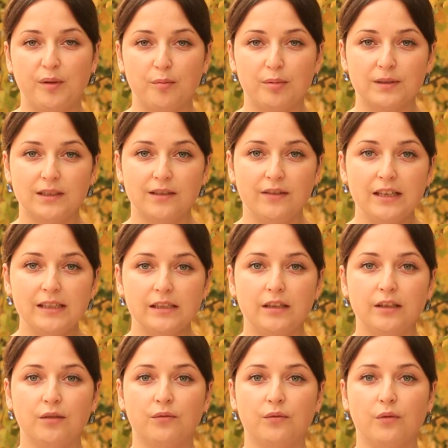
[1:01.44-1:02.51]
преобразователь,
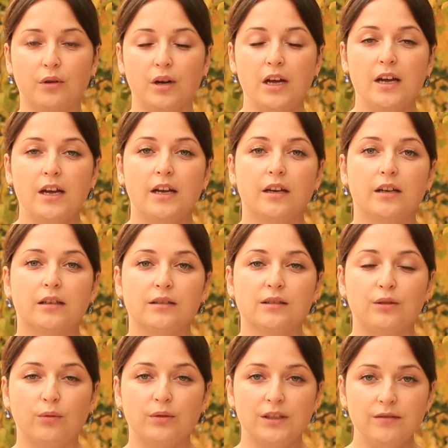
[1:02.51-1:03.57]
его э,
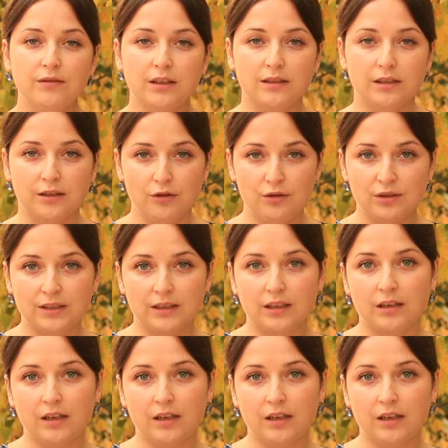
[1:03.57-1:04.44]
конструктивные и технические